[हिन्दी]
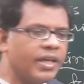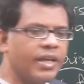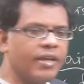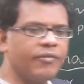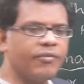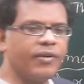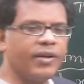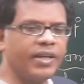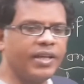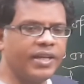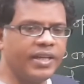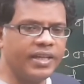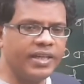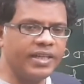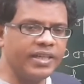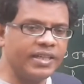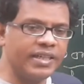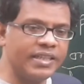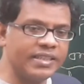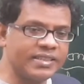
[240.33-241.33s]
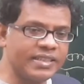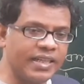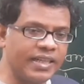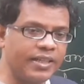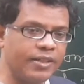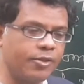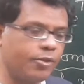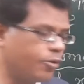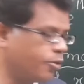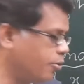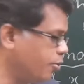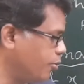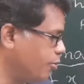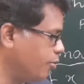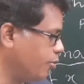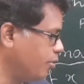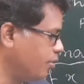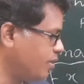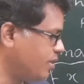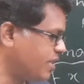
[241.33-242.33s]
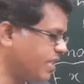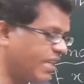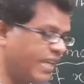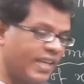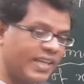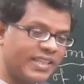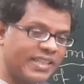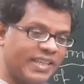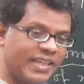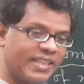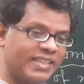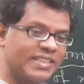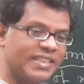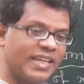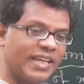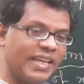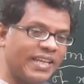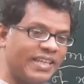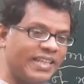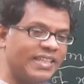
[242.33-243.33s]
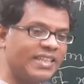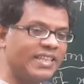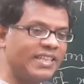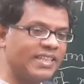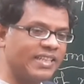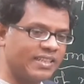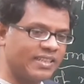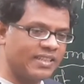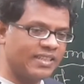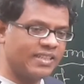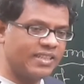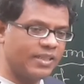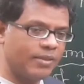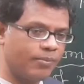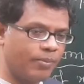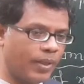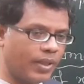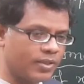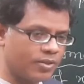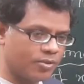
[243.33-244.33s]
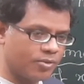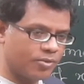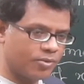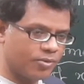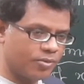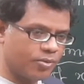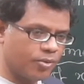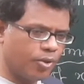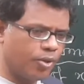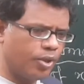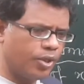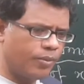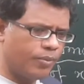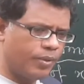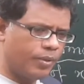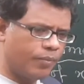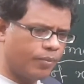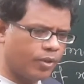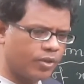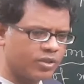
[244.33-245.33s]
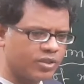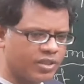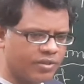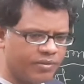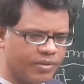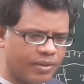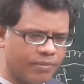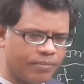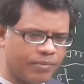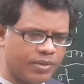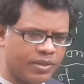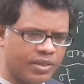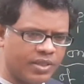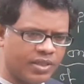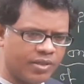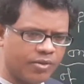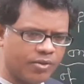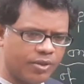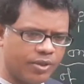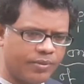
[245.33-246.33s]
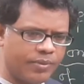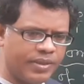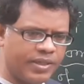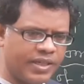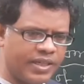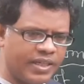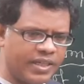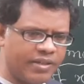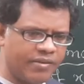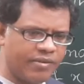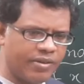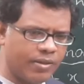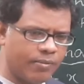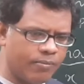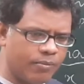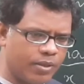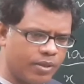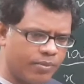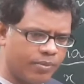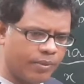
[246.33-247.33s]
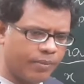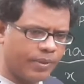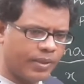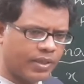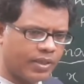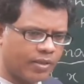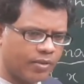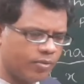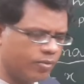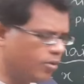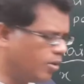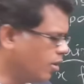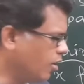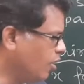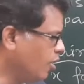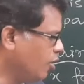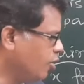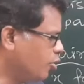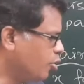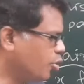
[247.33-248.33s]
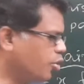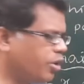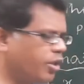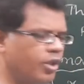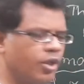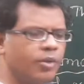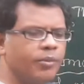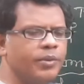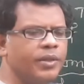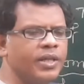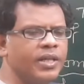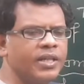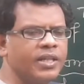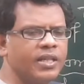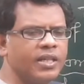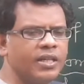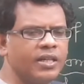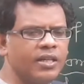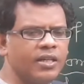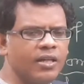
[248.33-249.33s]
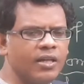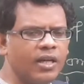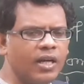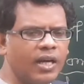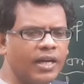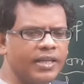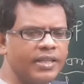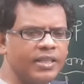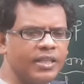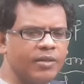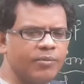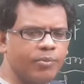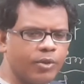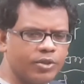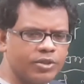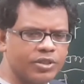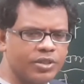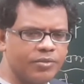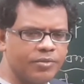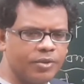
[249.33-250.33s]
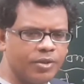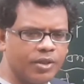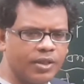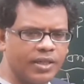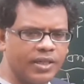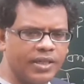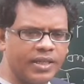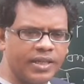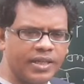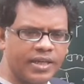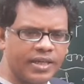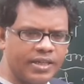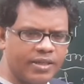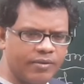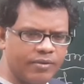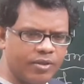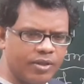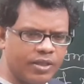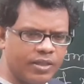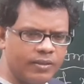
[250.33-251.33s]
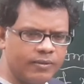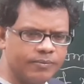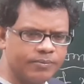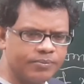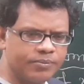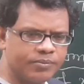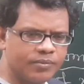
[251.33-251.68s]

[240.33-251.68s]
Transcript: if I decide to select x anything अदर देन प्लस टू कोई भी पॉजिटिव नंबर कोई भी नेगेटिव नंबर में बैठा हूँ तो डिनोमिनेटर इधर पॉजिटिव होगा या नेगेटिव होगा